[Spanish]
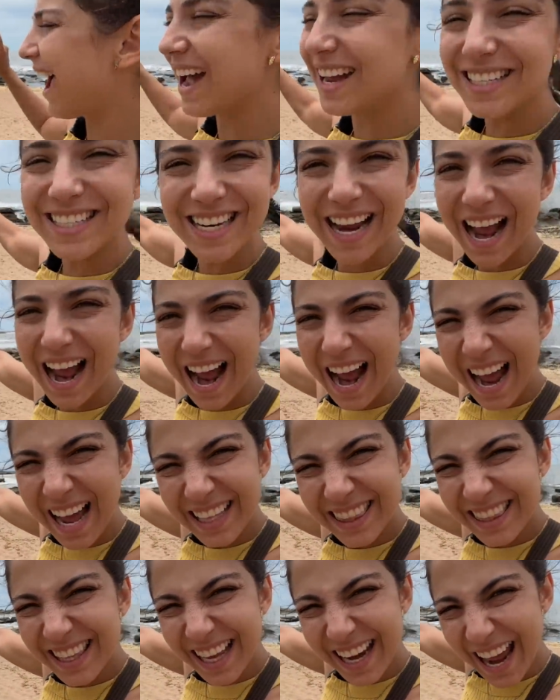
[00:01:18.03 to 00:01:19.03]
allá
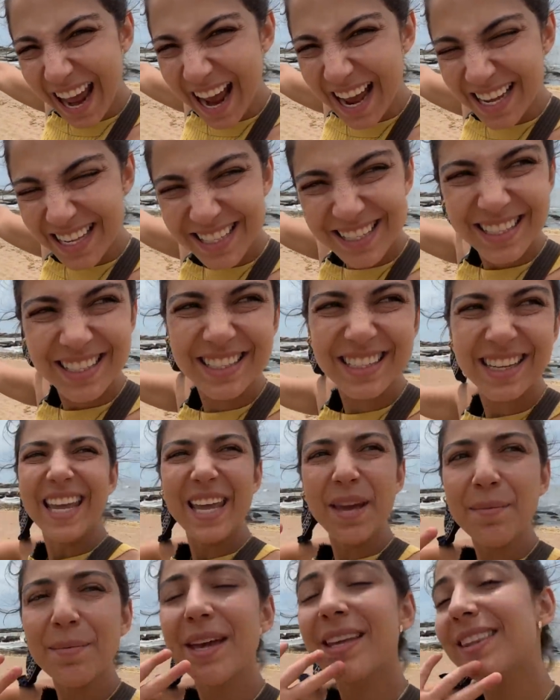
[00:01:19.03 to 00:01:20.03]
atrás
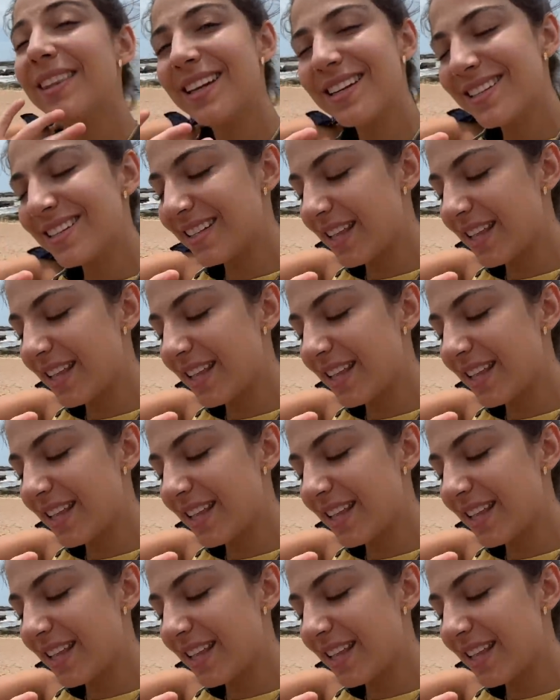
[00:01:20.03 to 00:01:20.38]
y mientras